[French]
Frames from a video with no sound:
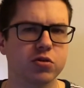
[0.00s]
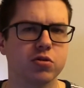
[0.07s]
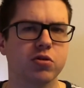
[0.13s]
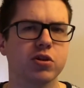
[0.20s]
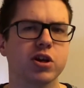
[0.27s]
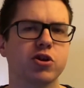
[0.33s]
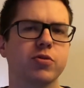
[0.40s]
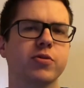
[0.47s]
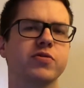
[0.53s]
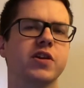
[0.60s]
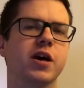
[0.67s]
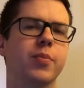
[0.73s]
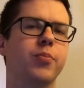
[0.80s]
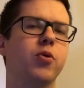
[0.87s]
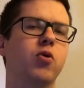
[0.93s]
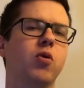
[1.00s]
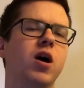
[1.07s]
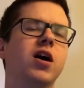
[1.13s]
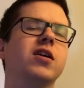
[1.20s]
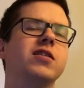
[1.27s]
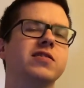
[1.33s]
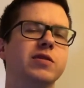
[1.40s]
dans les commentaires
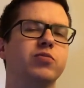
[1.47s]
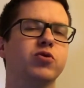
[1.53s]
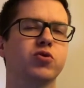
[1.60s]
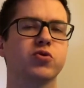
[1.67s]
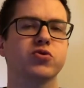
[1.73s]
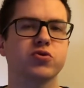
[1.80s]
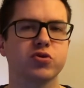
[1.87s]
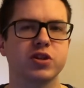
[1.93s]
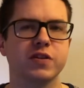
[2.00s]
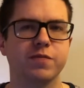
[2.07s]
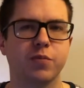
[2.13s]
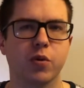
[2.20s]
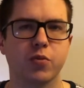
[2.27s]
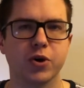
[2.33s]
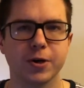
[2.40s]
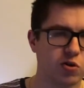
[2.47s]
pourquoi c'est plus constructif pour moi.